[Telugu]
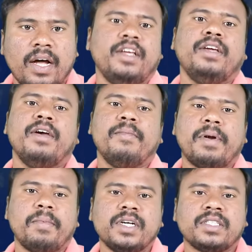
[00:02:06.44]
అని
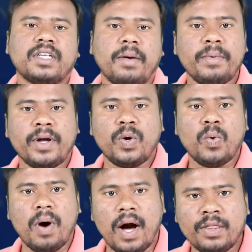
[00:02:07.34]
ప్రభాస్
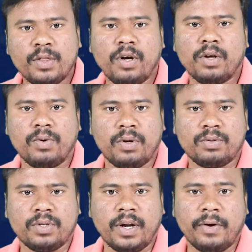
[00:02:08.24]
అభిమానులు ఆందోళన
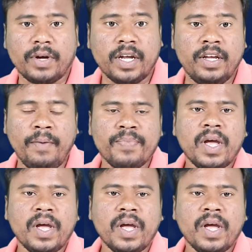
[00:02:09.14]
గురవుతున్నారు కానీ